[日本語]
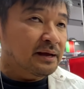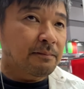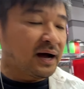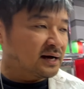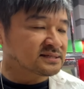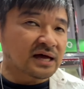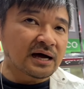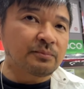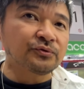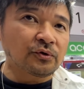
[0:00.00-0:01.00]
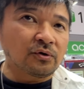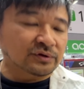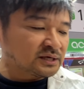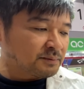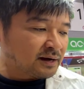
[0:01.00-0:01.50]
まあ、サーボと
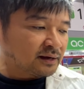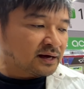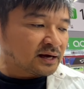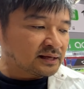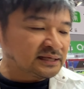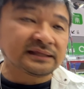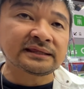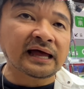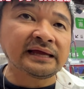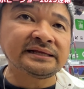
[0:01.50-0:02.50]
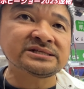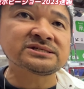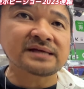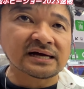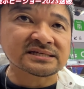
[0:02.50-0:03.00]
基板が一体に
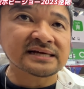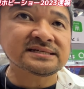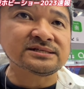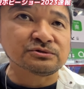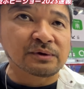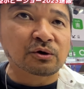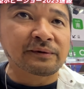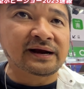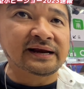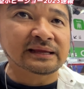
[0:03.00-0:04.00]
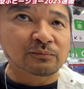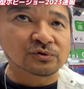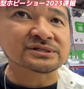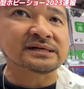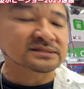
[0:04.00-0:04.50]
したシャシーに埋め込められたも
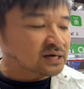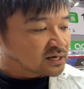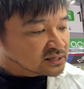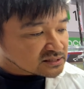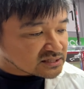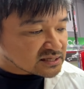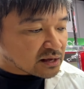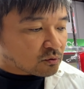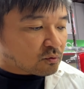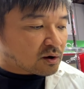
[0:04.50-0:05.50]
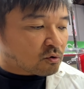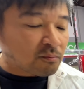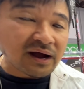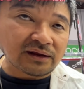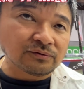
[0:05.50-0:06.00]
のじゃないですか、はい、実際ここは5
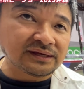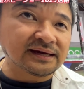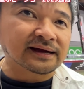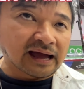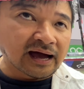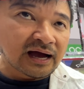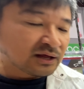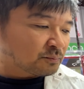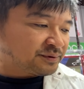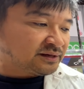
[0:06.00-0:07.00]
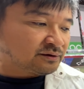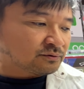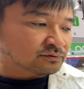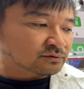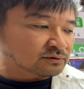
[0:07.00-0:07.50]
枚のギアがあの
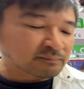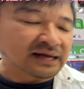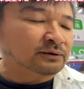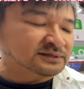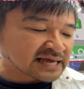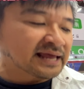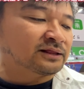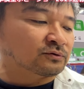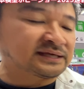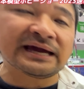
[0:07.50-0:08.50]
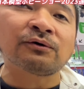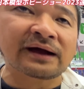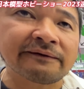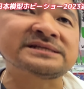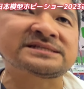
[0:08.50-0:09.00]
ピニオン、まあ、ごめんなさい、えーと、ギアを
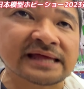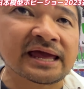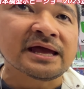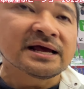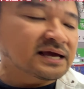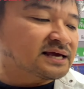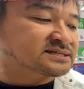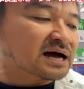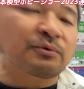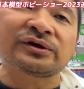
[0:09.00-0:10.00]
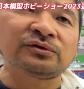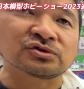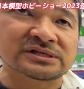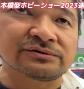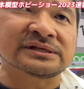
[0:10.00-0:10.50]
介して、はい、えー、サーボ機能
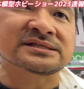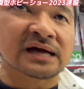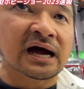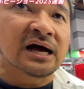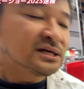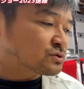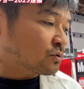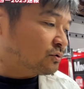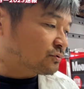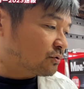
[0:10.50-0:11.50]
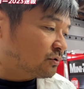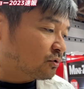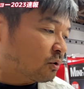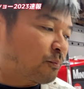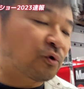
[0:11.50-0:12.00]
してるんですが、はい、そこのところの
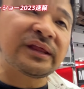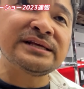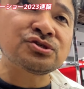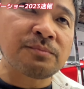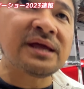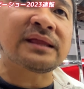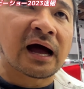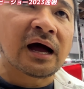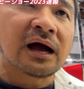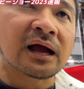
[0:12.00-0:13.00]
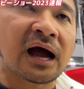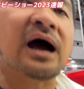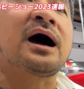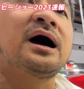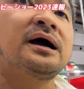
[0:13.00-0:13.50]
ポテンショメーター
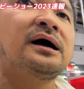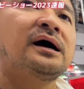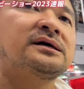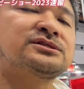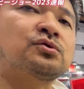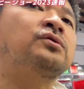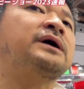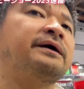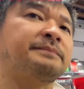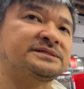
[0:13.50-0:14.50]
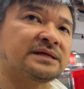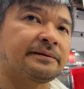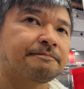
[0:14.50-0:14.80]
が、すごく変わりました。